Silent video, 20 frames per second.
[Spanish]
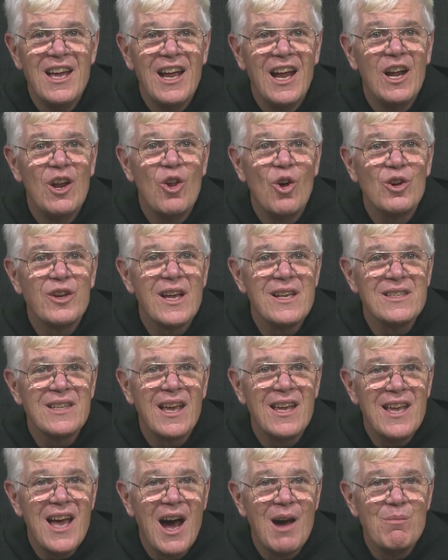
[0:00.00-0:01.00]
en lo que
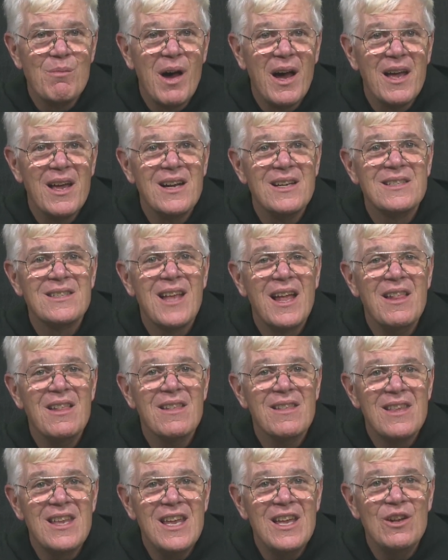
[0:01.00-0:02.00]
se llama el
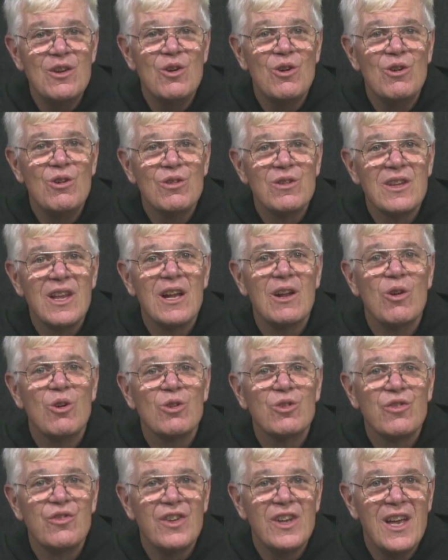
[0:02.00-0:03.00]
sentido de
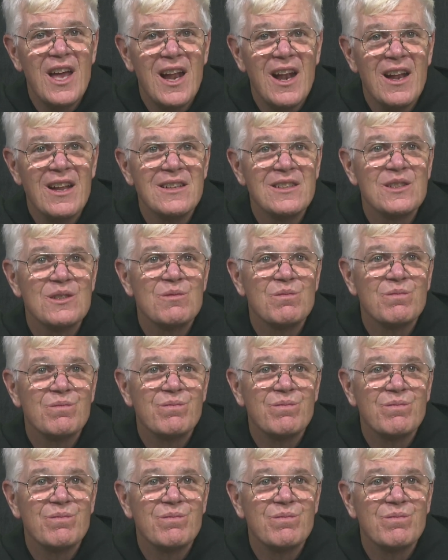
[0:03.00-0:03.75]
los fieles.